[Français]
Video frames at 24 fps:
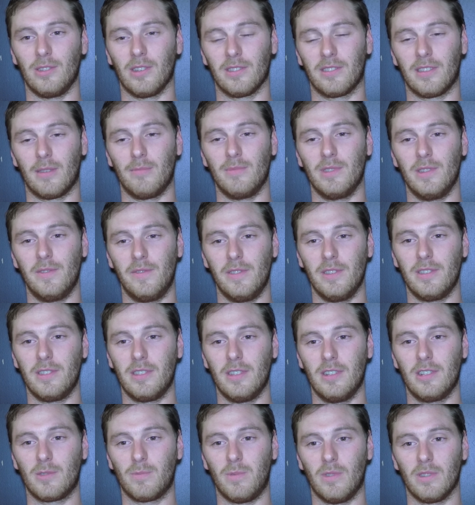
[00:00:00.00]
une entame
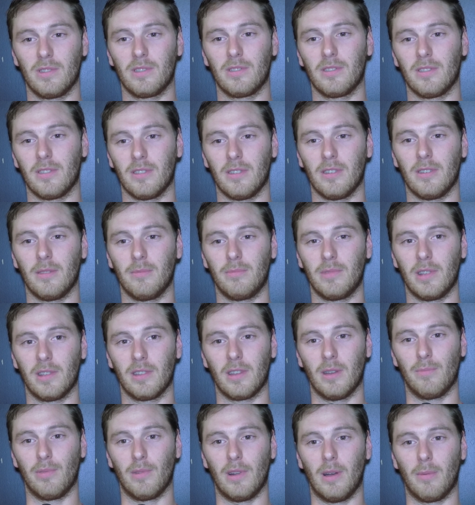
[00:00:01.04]
difficile, je pense. Euh,
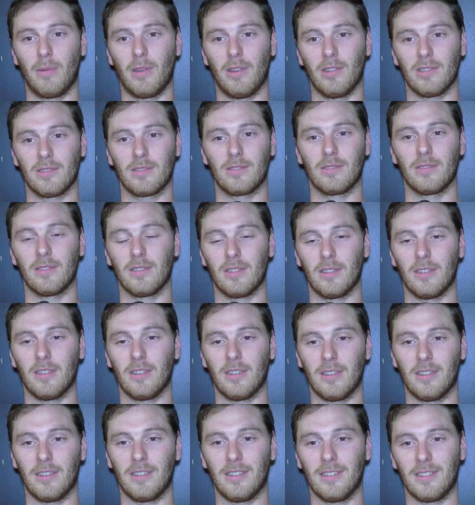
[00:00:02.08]
peut-être un peu l'appréhension
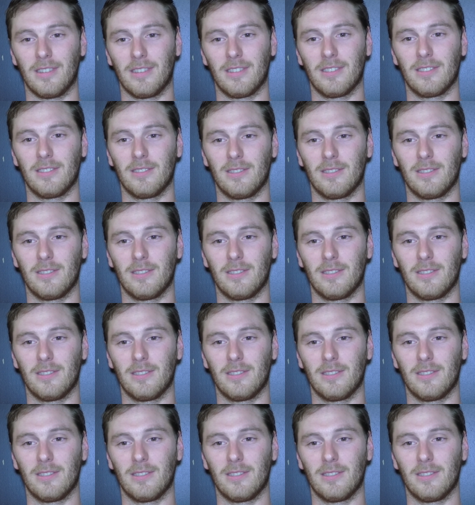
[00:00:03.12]
de,